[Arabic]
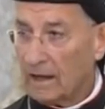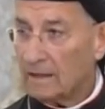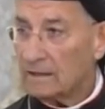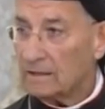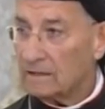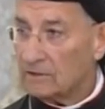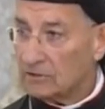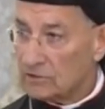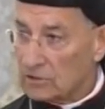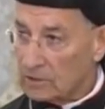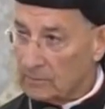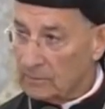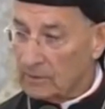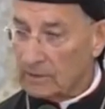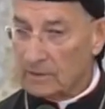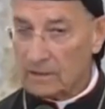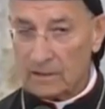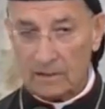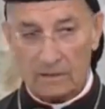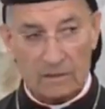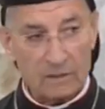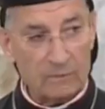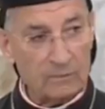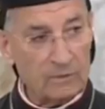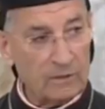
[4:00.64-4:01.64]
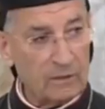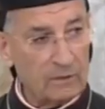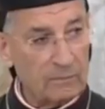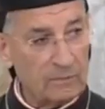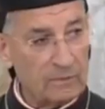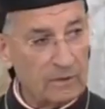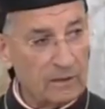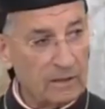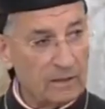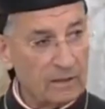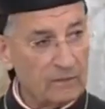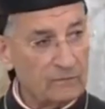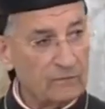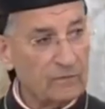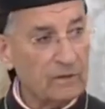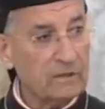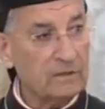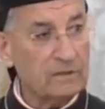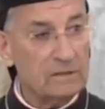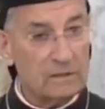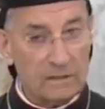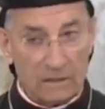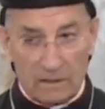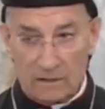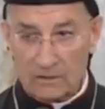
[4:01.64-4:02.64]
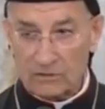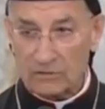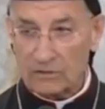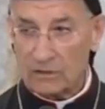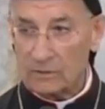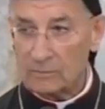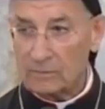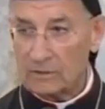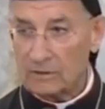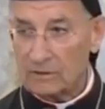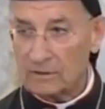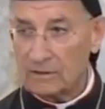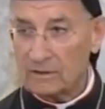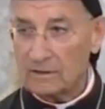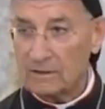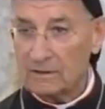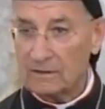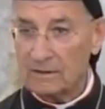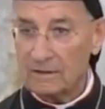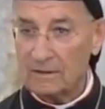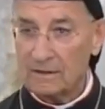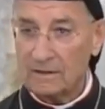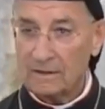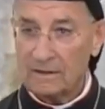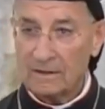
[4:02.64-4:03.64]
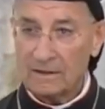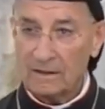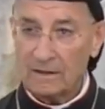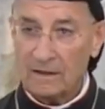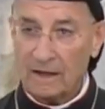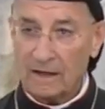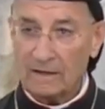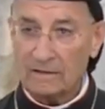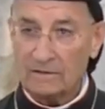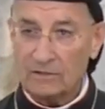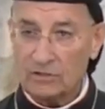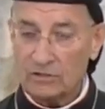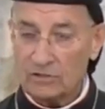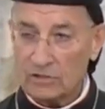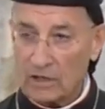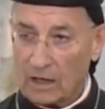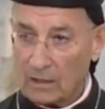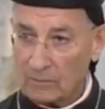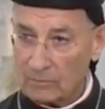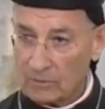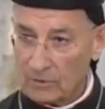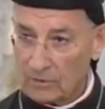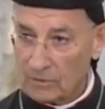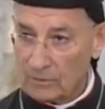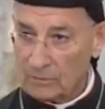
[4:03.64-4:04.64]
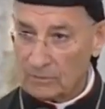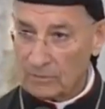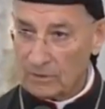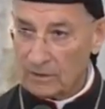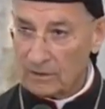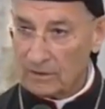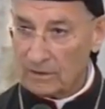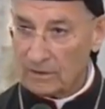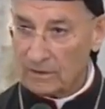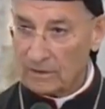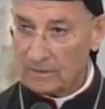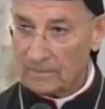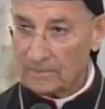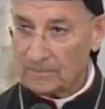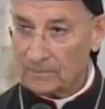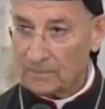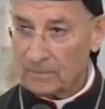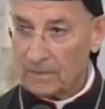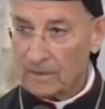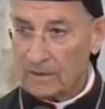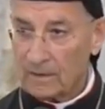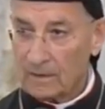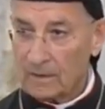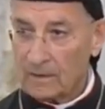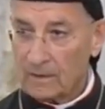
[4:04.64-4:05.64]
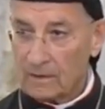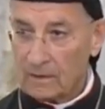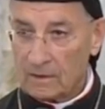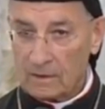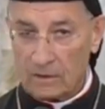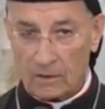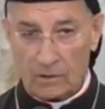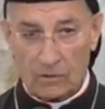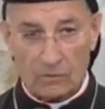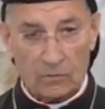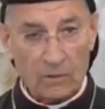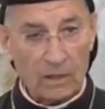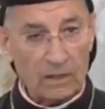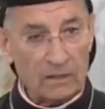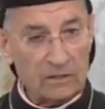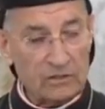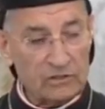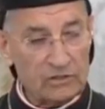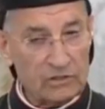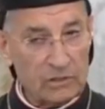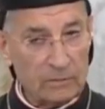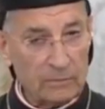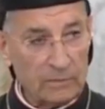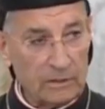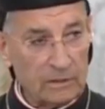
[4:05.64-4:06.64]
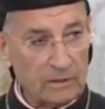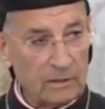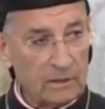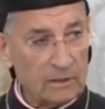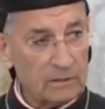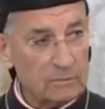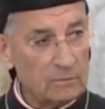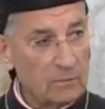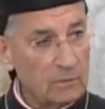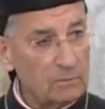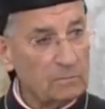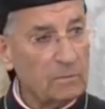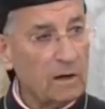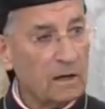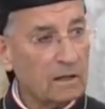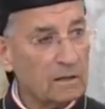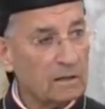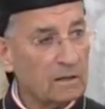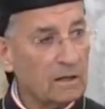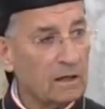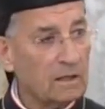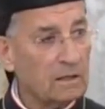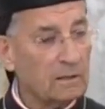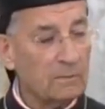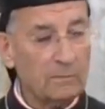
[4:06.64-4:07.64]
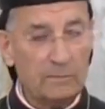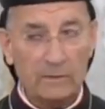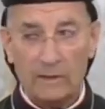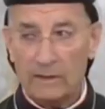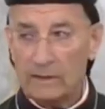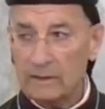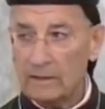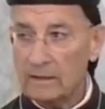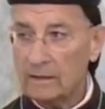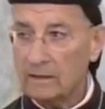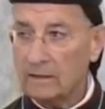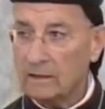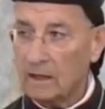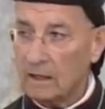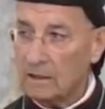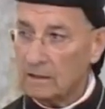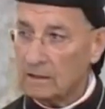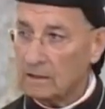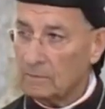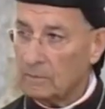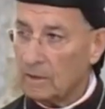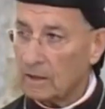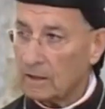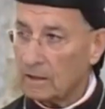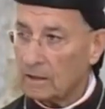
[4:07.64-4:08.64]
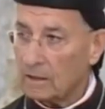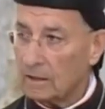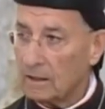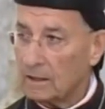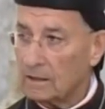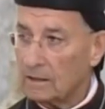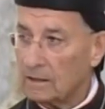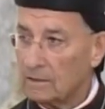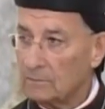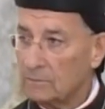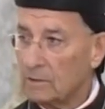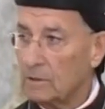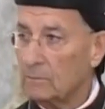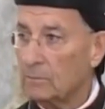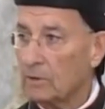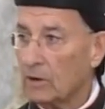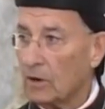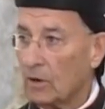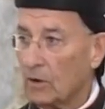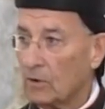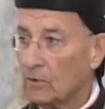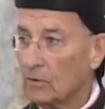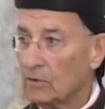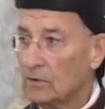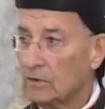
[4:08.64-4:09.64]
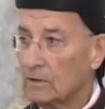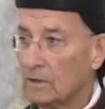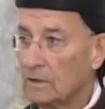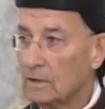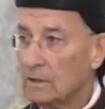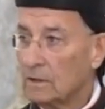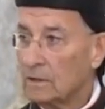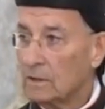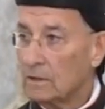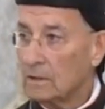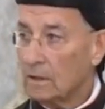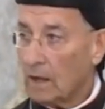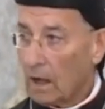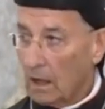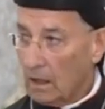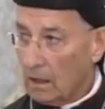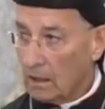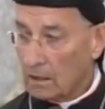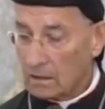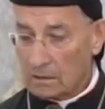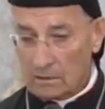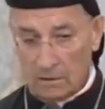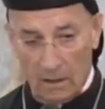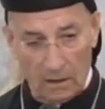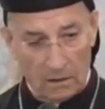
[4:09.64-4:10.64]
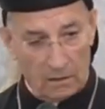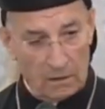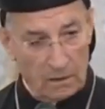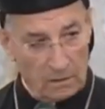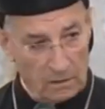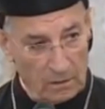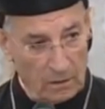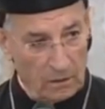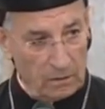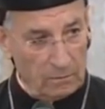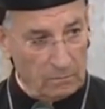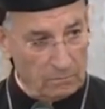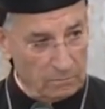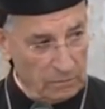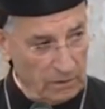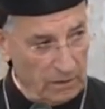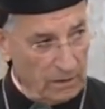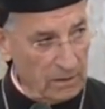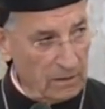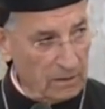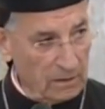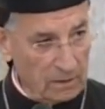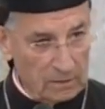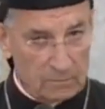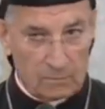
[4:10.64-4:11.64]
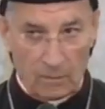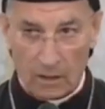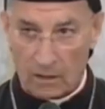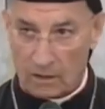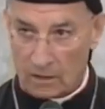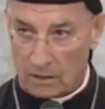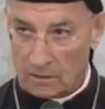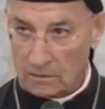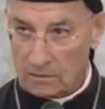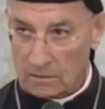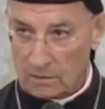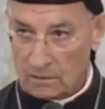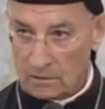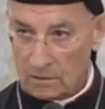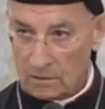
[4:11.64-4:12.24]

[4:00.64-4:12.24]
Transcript: عن الايجابيات اللي بلبنان في كثير ايجابيه عند الشعب اللبناني خذوا هالايجابيات من برا هاللبنانيين هاللي برا هاللي بيبرعوا اه نحن اليوم بحاله مرض